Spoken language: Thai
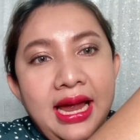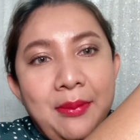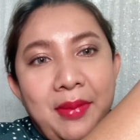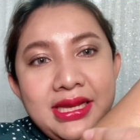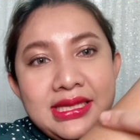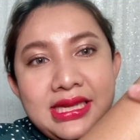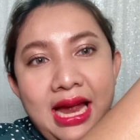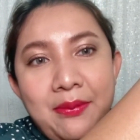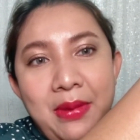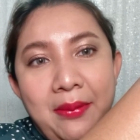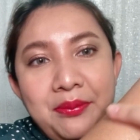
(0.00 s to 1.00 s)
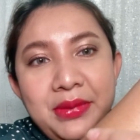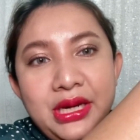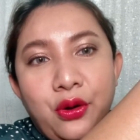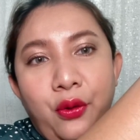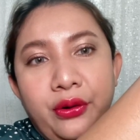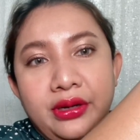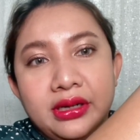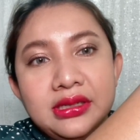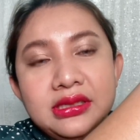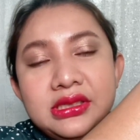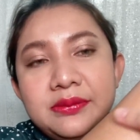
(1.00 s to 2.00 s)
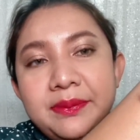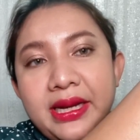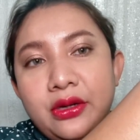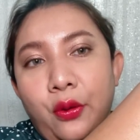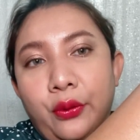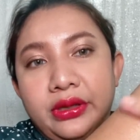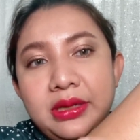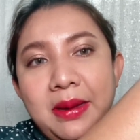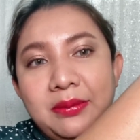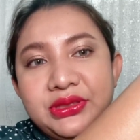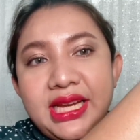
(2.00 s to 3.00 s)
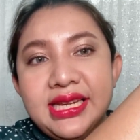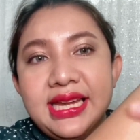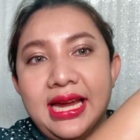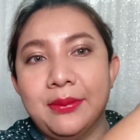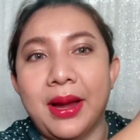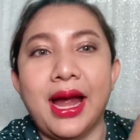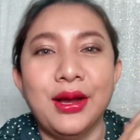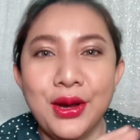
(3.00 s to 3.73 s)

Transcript: มันจะแบบมีขนขึ้นซึ่งเป็นขนที่แบบเส้นใหญ่มาก